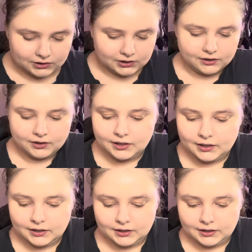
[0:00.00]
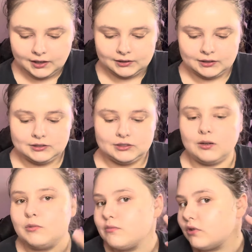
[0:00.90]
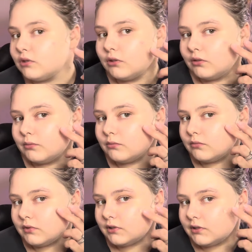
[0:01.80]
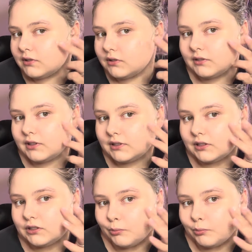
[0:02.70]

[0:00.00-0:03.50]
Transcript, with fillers: się i gadać, a mimo to chcę się